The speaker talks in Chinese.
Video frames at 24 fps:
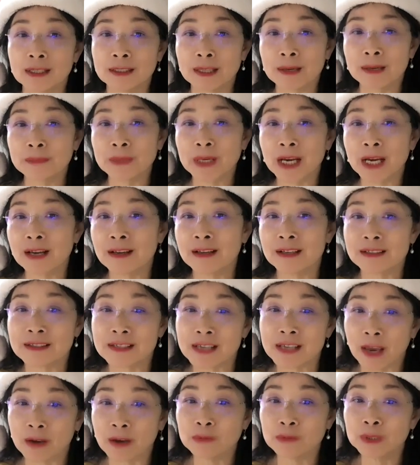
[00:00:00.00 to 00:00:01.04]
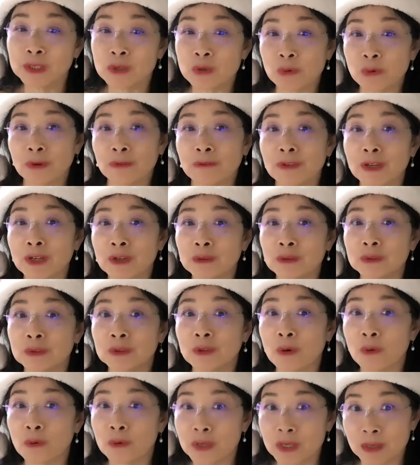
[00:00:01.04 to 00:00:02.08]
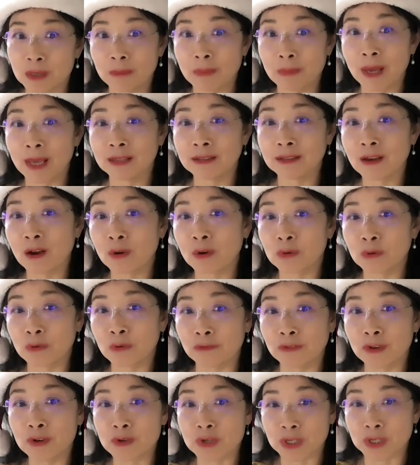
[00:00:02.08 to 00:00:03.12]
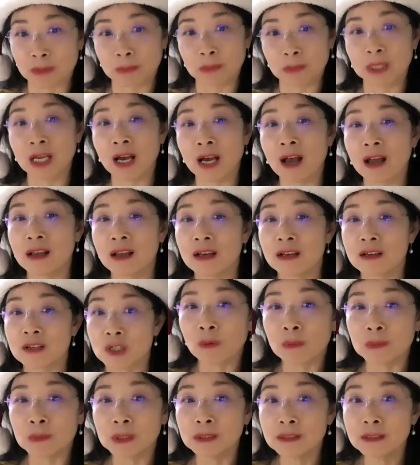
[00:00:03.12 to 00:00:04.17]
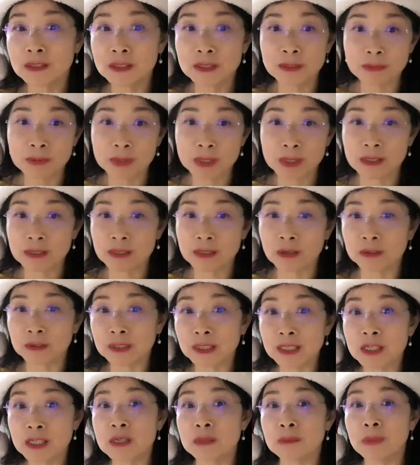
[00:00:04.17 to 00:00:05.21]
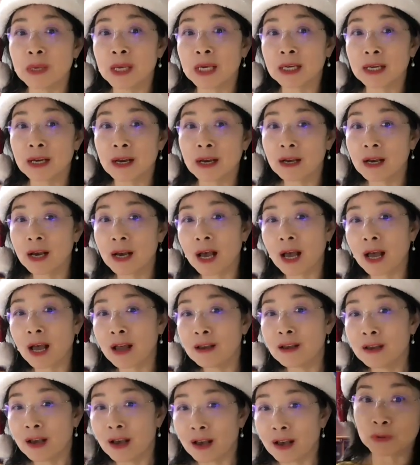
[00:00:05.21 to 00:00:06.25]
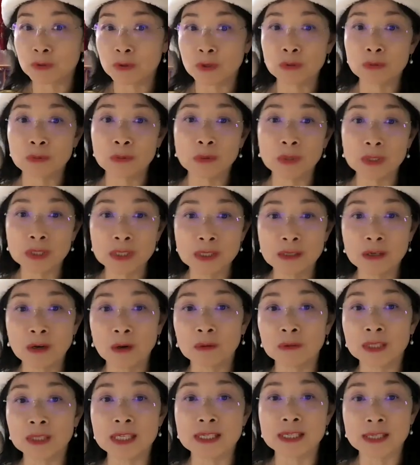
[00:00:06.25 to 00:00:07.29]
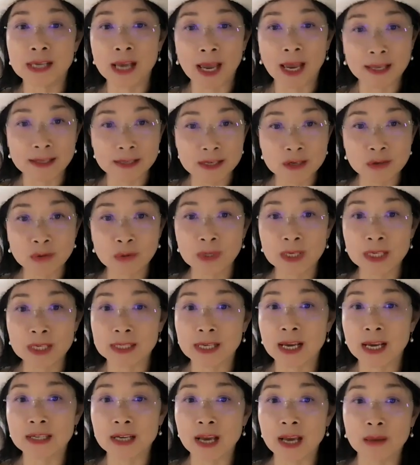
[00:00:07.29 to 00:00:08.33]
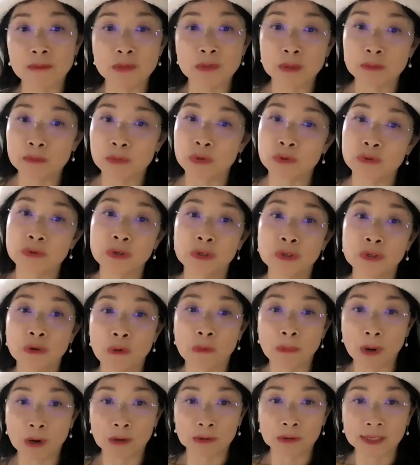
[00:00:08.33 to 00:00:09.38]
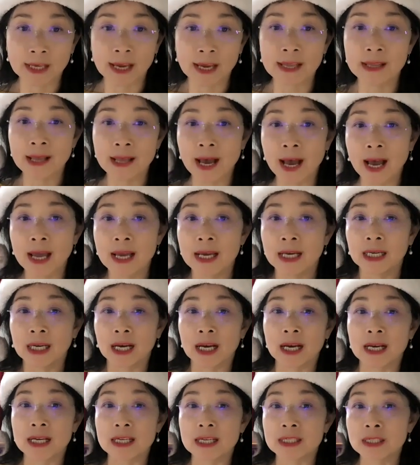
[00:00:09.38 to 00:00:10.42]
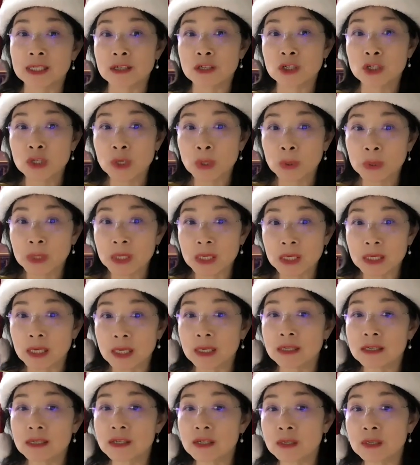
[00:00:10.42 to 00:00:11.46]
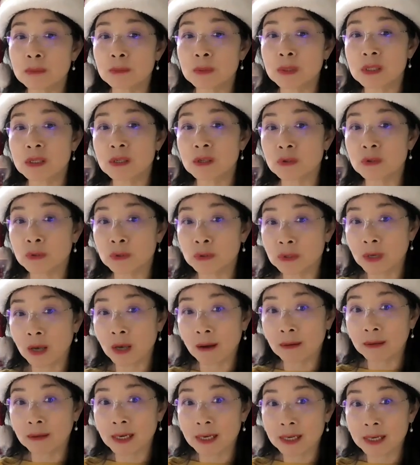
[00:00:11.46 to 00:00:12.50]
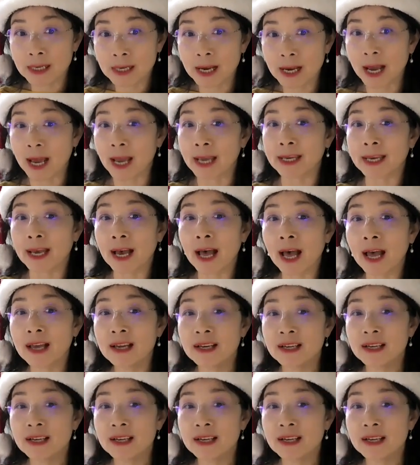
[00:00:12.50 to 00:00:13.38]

那么财务的 review 都一般要 review 什么呢？什么是不是有地址变更啊？呃，说如果你有理财、金融理财产品，比如说有保单啊，呃，这个受益人是不是需要更改呀？